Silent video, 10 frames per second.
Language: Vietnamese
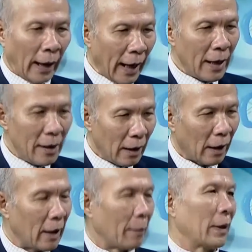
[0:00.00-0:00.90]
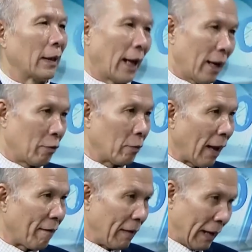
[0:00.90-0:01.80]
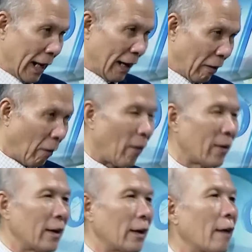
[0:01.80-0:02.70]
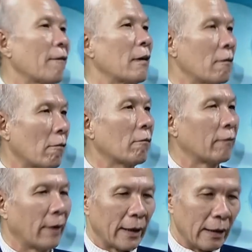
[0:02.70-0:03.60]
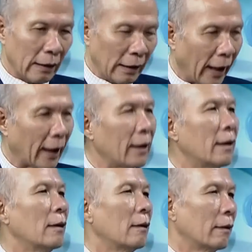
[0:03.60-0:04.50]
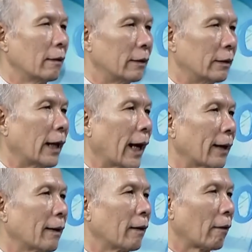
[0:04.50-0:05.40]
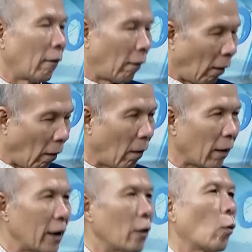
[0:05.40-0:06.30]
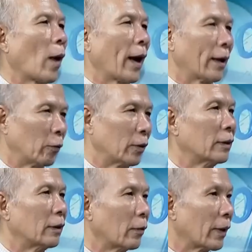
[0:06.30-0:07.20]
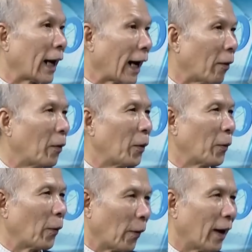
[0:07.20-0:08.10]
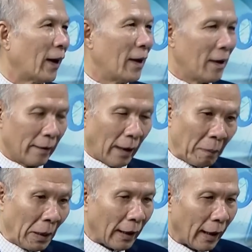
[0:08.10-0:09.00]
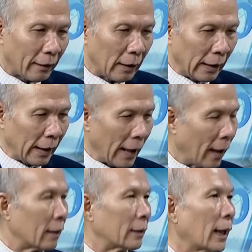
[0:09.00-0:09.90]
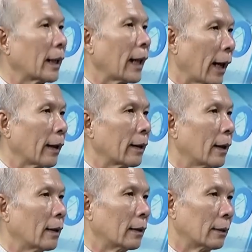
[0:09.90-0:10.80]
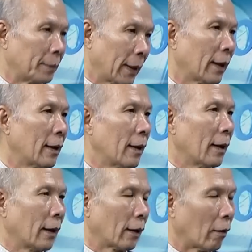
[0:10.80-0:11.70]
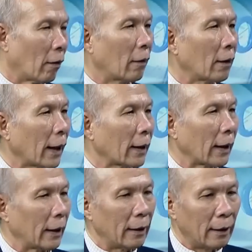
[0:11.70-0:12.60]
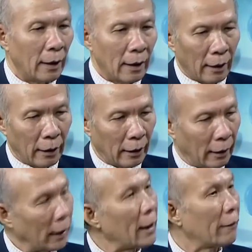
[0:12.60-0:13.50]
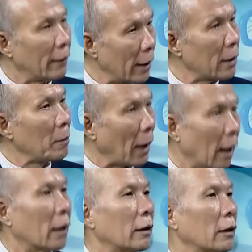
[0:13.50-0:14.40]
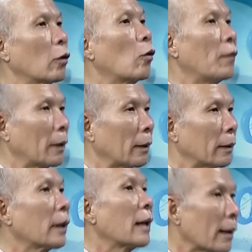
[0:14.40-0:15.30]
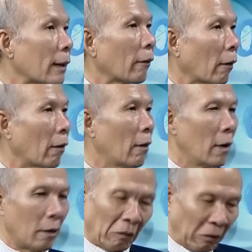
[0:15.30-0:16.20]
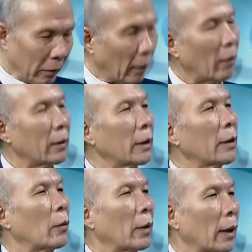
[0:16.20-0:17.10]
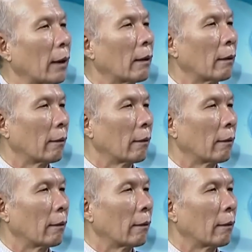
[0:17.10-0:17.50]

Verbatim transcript: ngay thời điểm hiện tại chúng ta vẫn đang có những cái phân khúc và những cái dự án có cái quả đầu tư tương đối cao, đúng không ạ? Đặc biệt là những cái nhà ở giá rẻ, nhà ở mà à, có các cái à, gắn liền với đất, nhưng mà ở những cái khu vực nhất định nào đó nó có những cái điều kiện